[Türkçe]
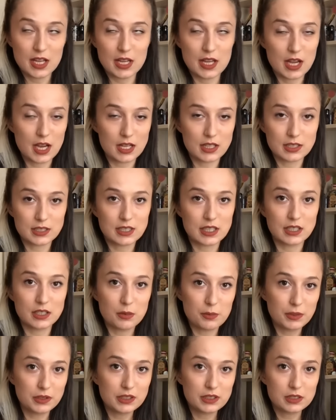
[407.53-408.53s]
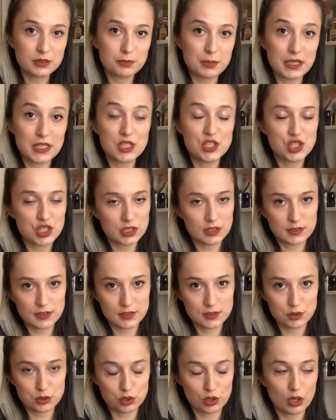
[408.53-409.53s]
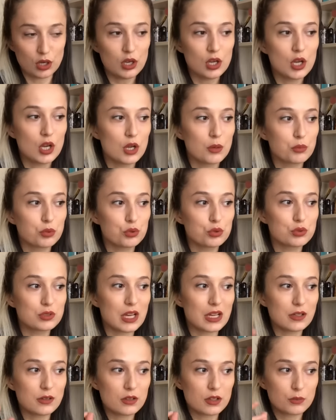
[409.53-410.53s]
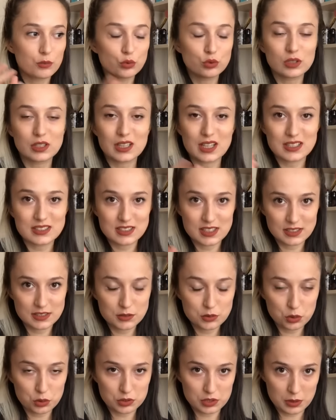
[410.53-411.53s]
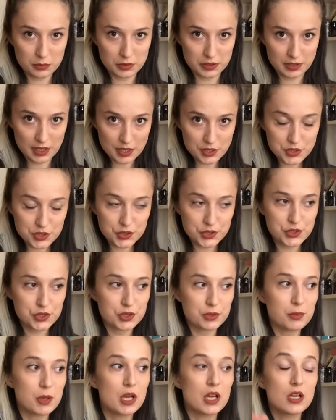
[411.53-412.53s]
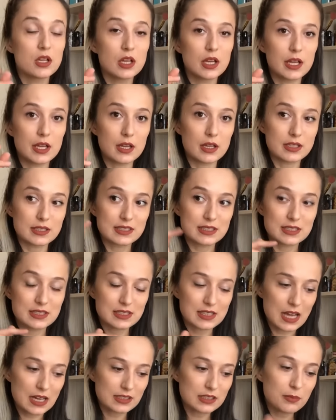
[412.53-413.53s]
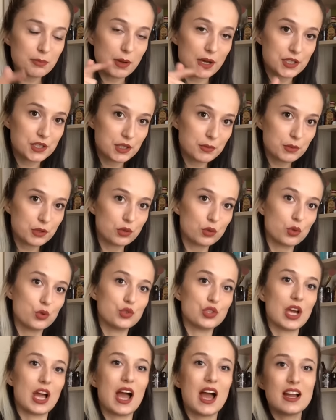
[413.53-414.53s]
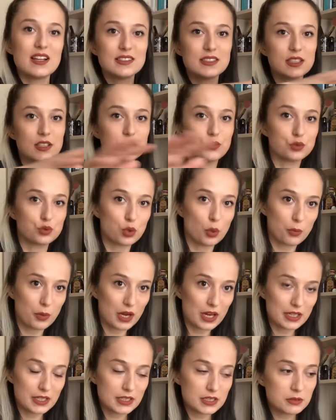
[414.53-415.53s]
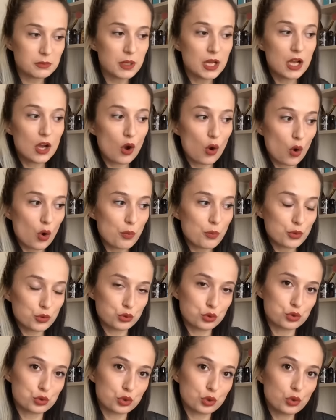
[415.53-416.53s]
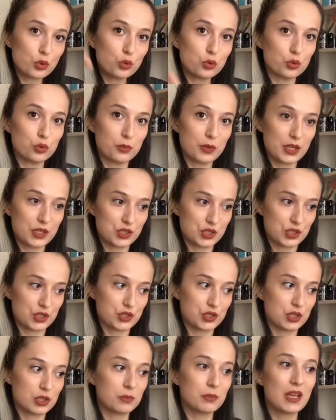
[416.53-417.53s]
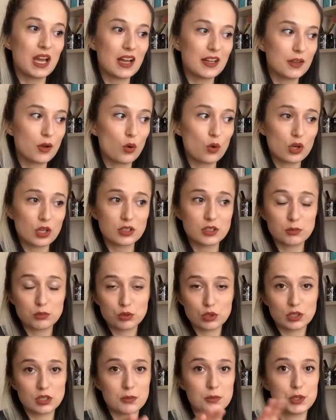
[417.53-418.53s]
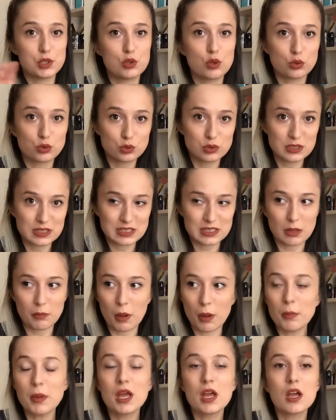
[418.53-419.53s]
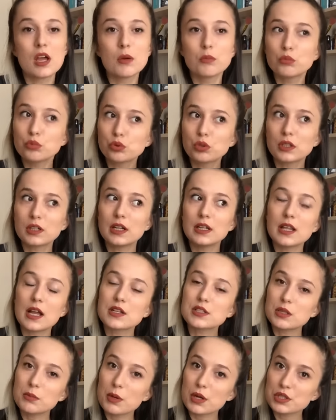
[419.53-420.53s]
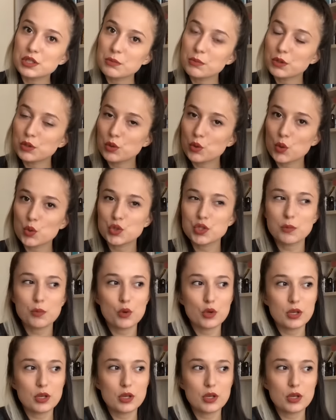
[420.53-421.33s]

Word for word: e, kalabalık beni çıldırtıyor. Bu yüzden mutlaka sessiz ortamda ders çalışırım. E, derse başlamadan önce her tarafı toparlarım. O pozisyona uymaya çalışırım. Yani orada burada bir şey olsun istemem. Mutlaka derse başlamadan önce